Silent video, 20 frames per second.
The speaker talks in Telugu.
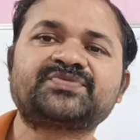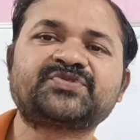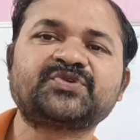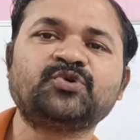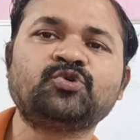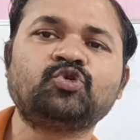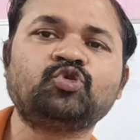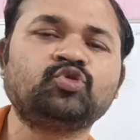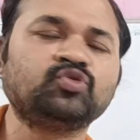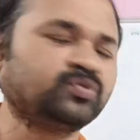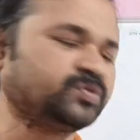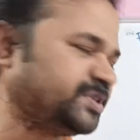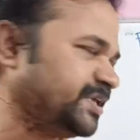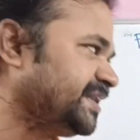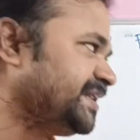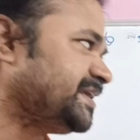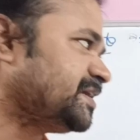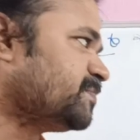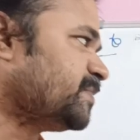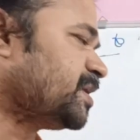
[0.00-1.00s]
సో
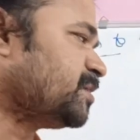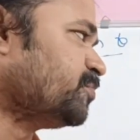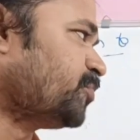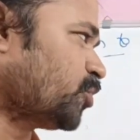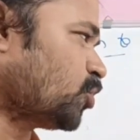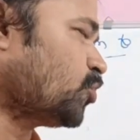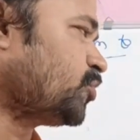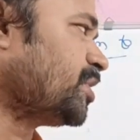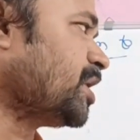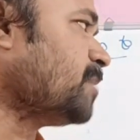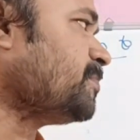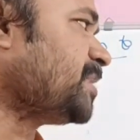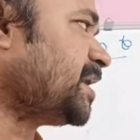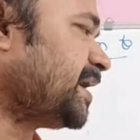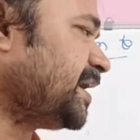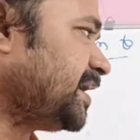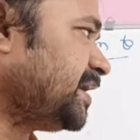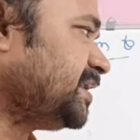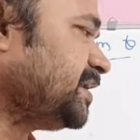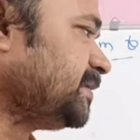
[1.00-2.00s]
దీనికి మనం ప్రోగ్రామ్
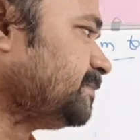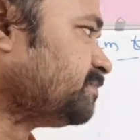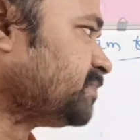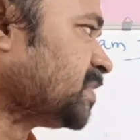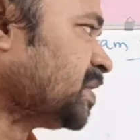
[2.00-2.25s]
రాయాలి